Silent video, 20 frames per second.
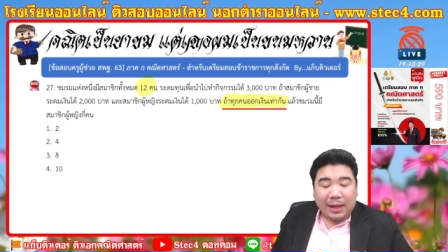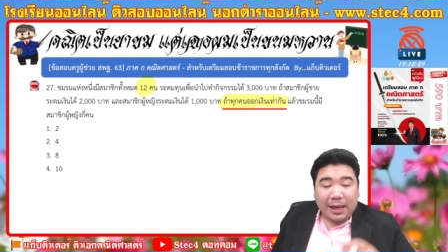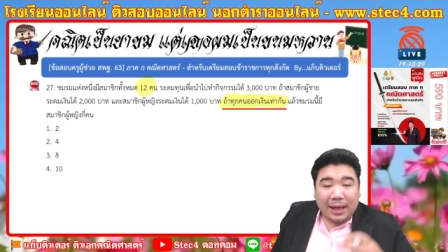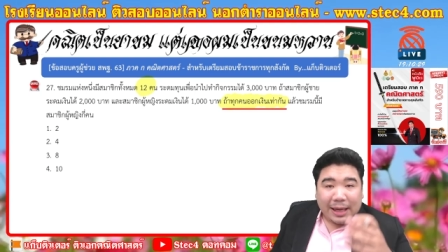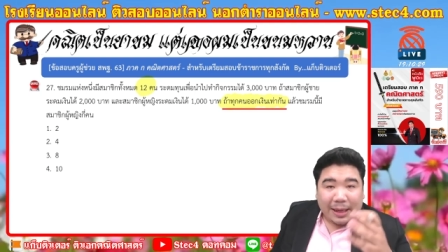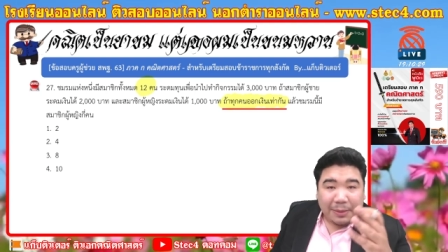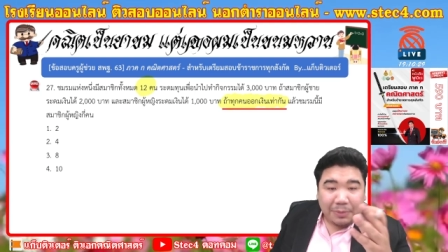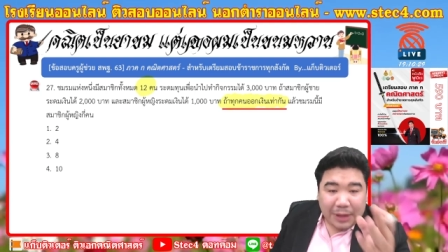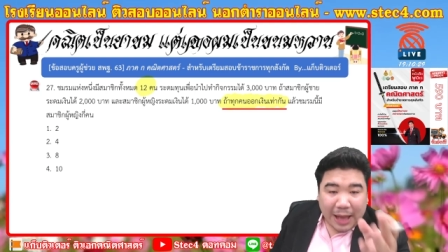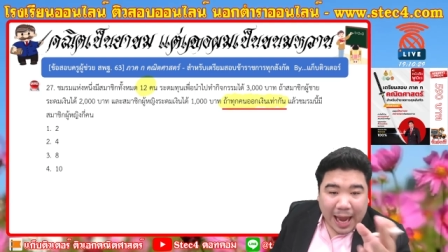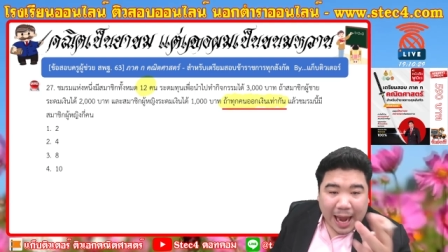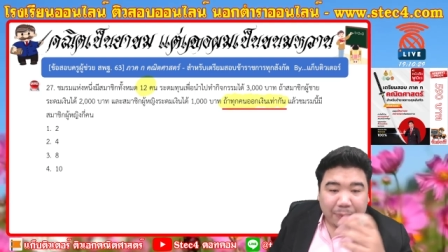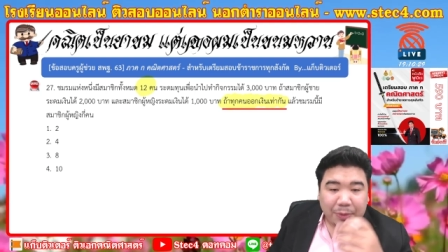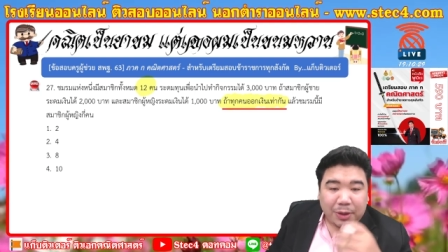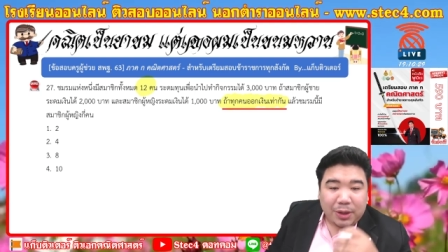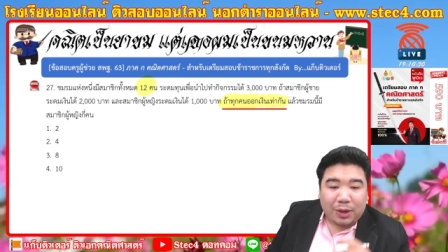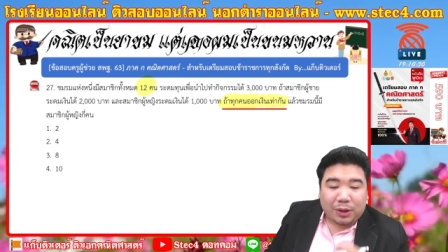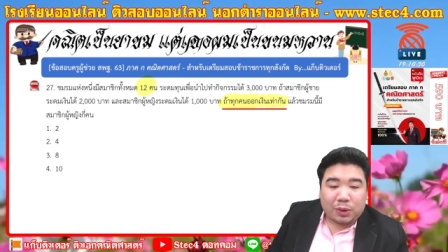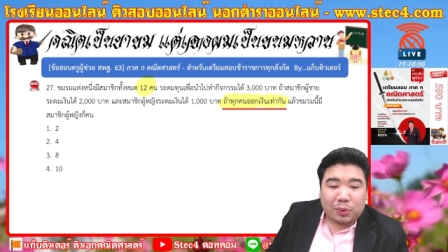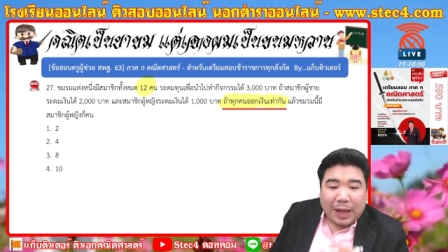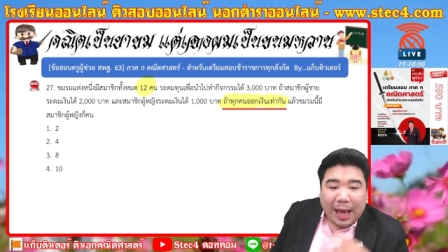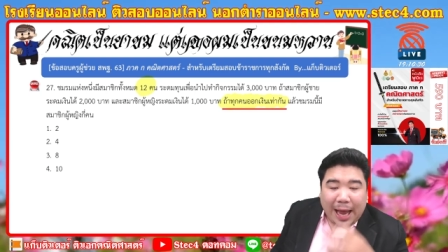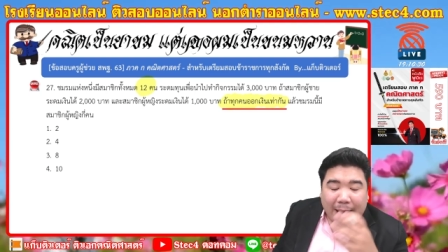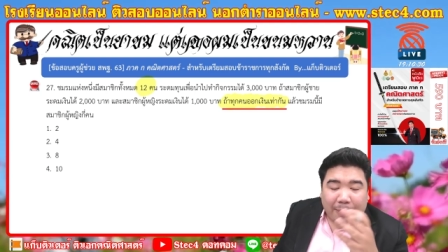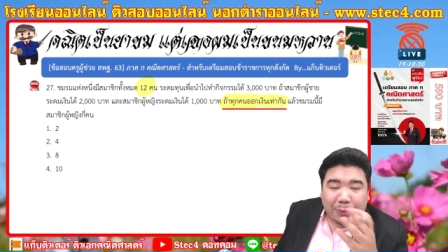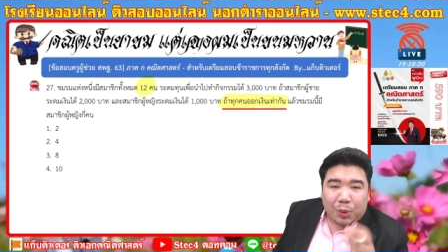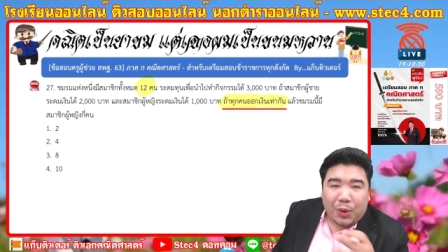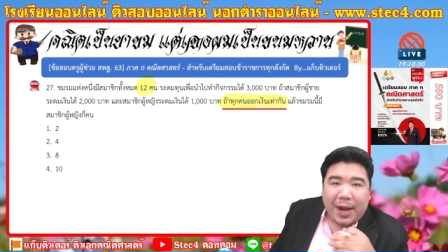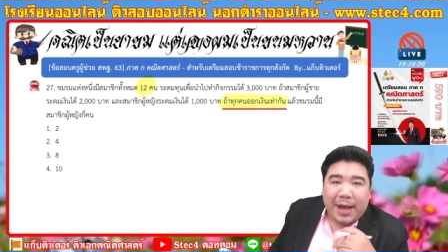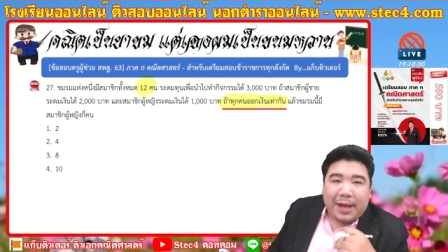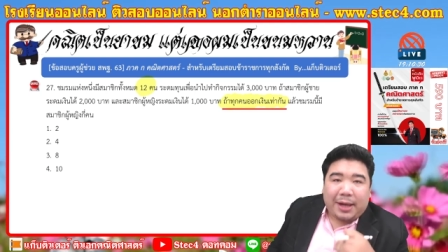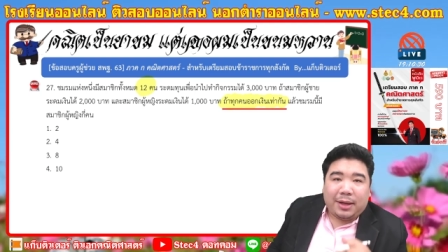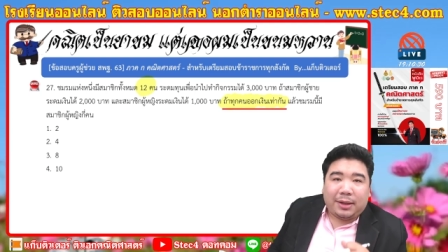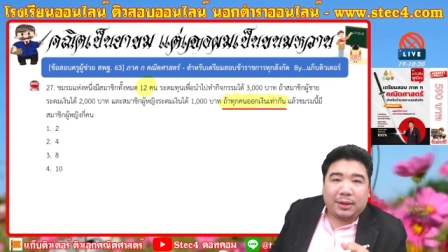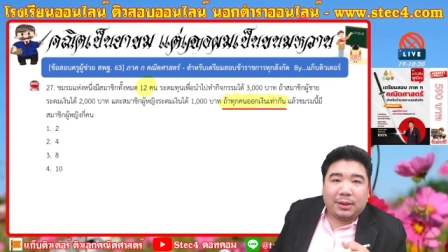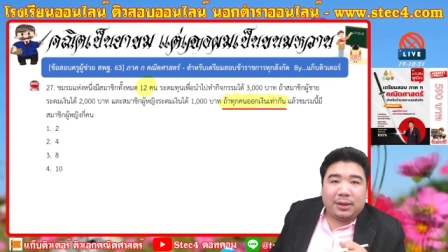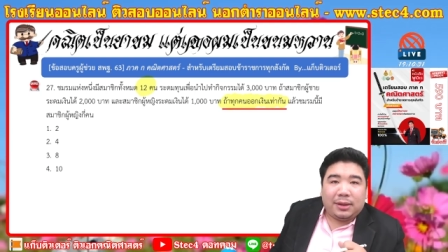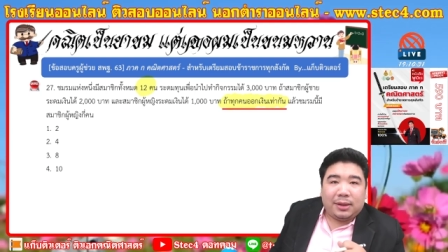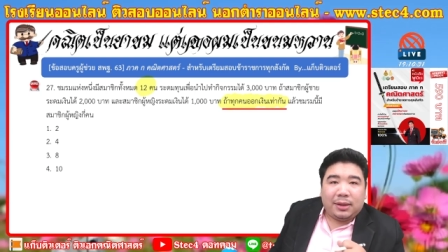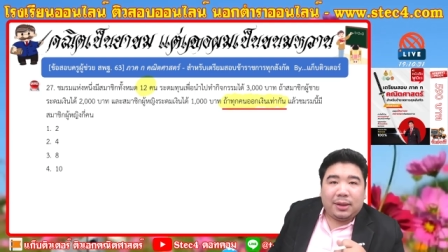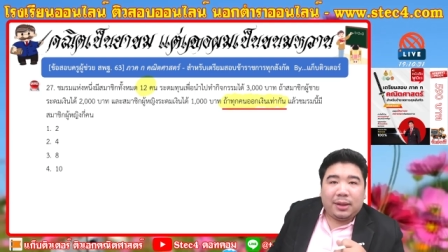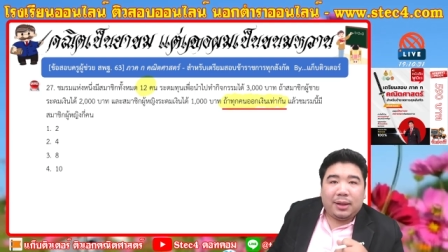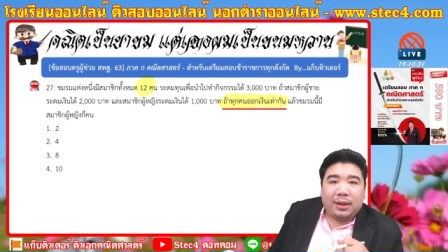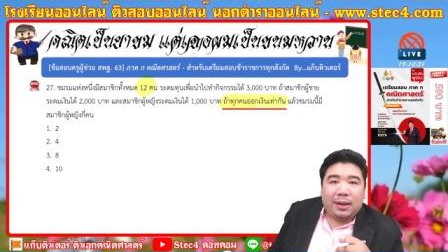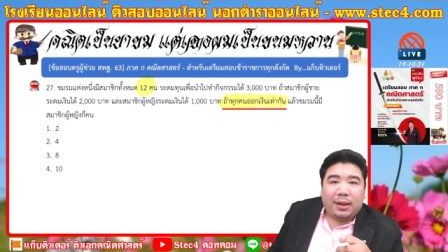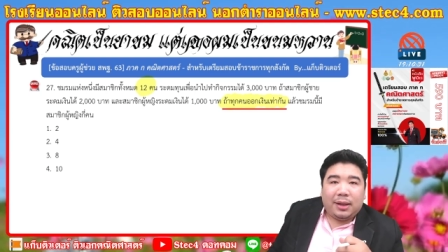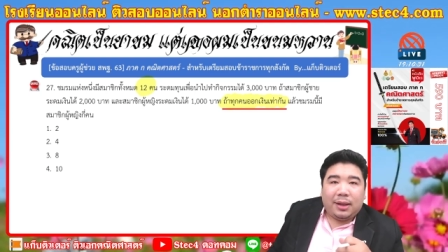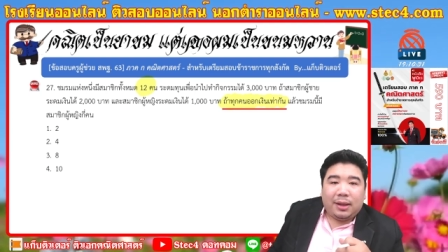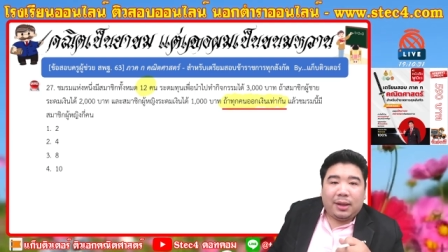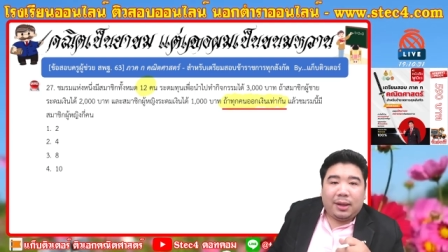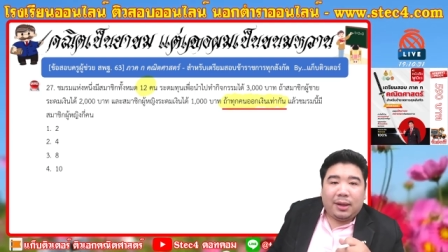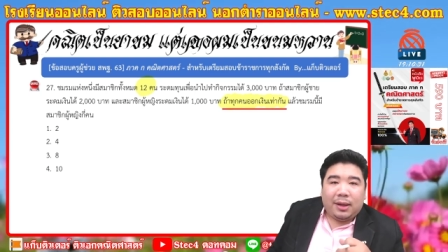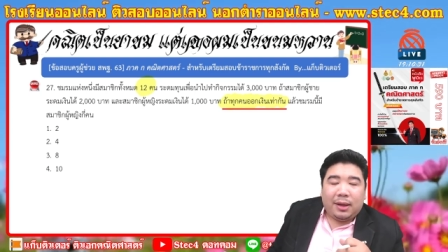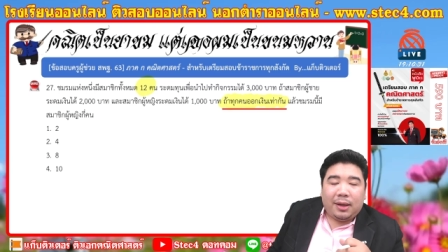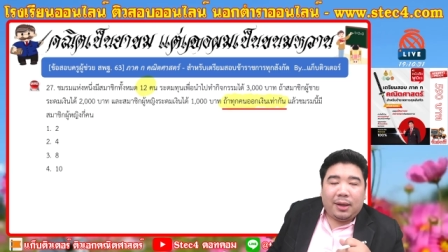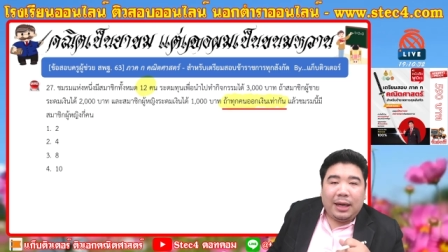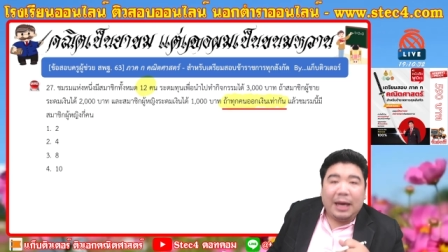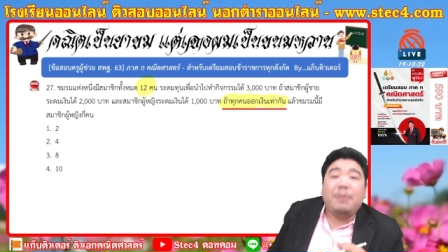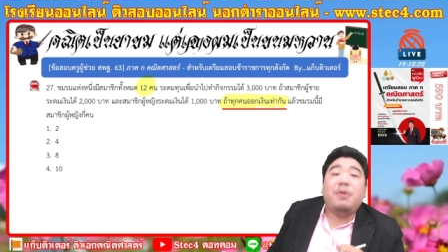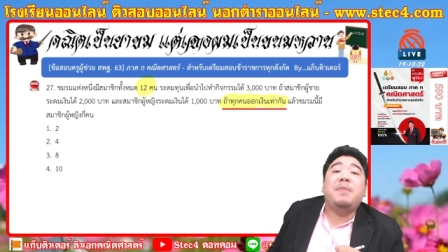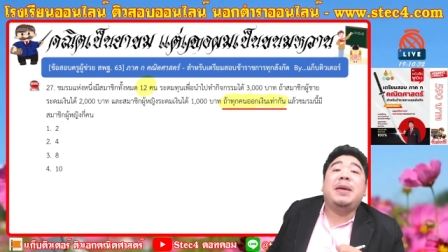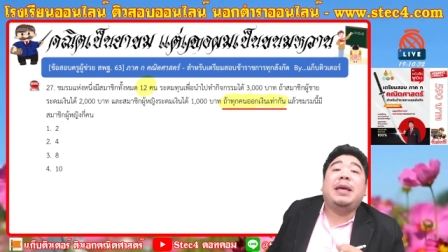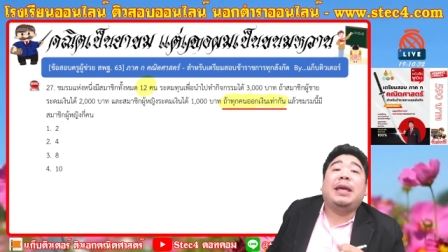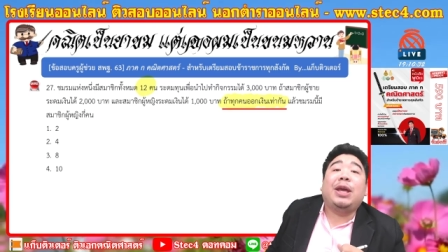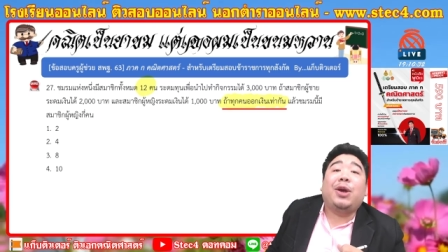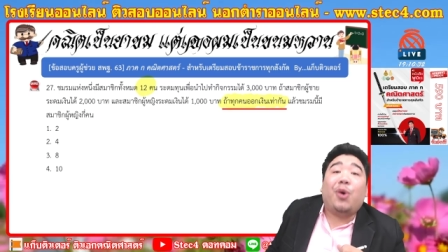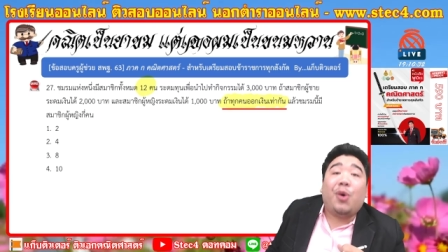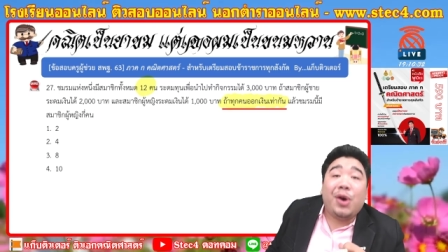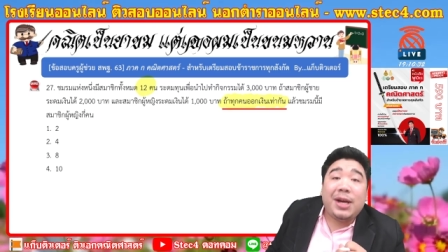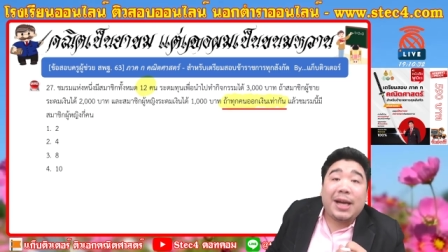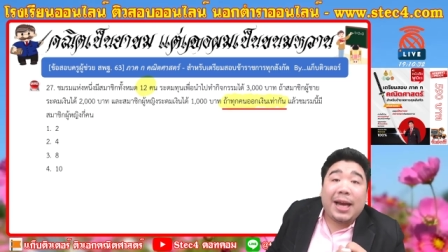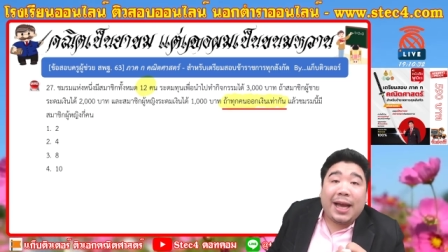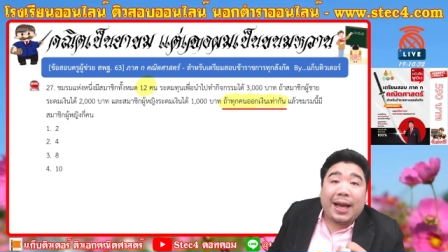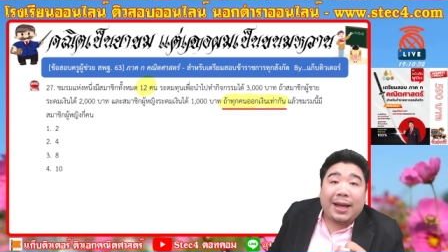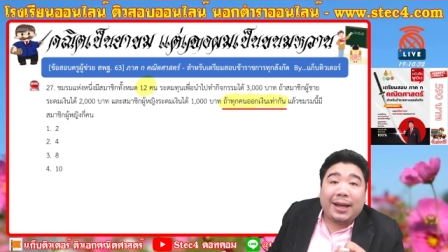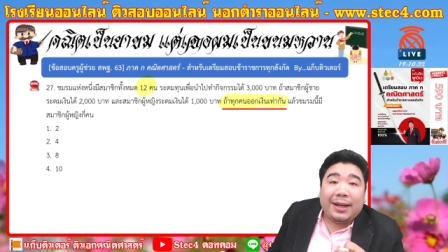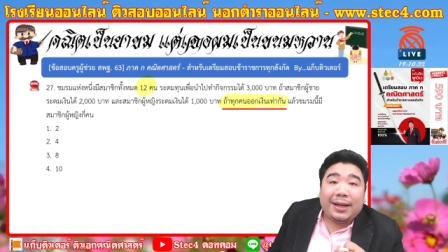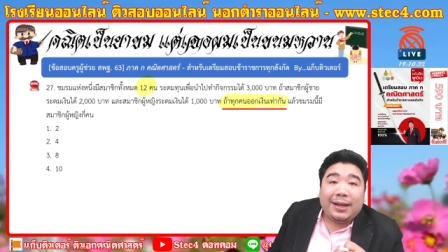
คำถามที่น้องต้องถามตัวเองก็คือแล้วมันมีกี่คนนะ